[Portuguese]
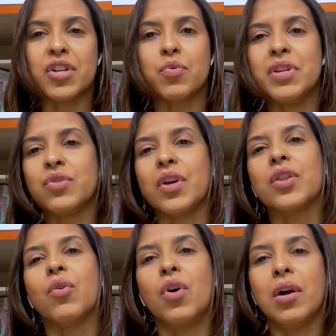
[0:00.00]
Um
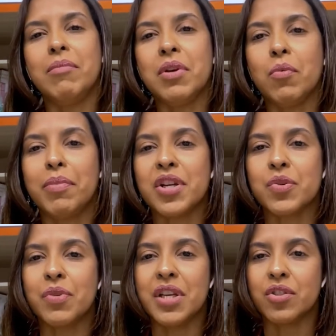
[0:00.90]
prejuízo enorme,
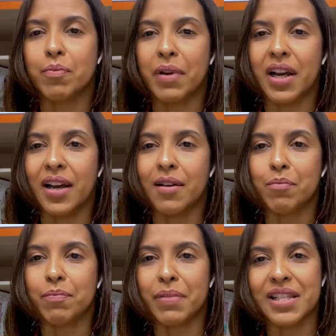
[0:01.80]
um prejuízo
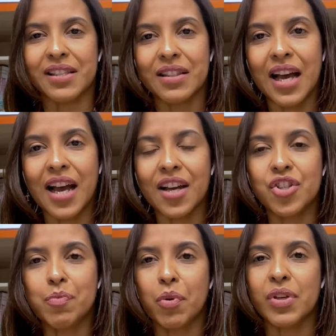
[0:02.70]
para a
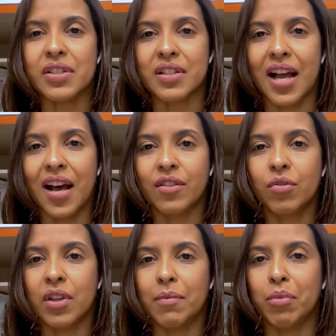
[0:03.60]
cidade, para o
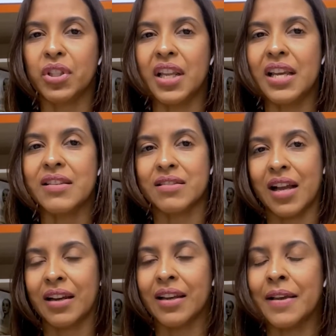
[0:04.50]
Estado, que
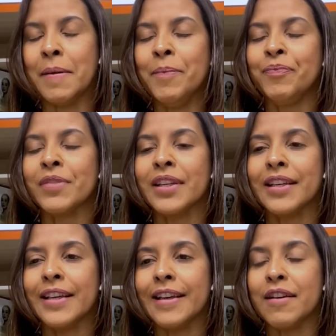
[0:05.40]
poderia estar aí
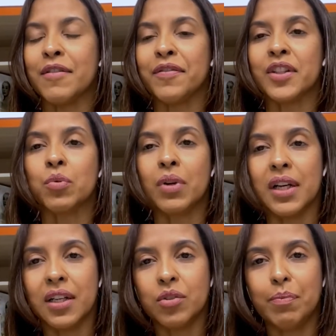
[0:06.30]
é,
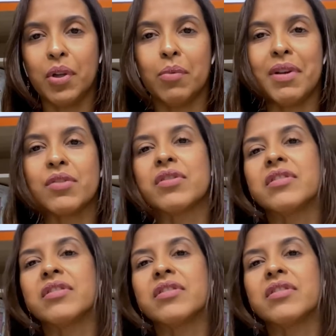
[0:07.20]
faturando, pelo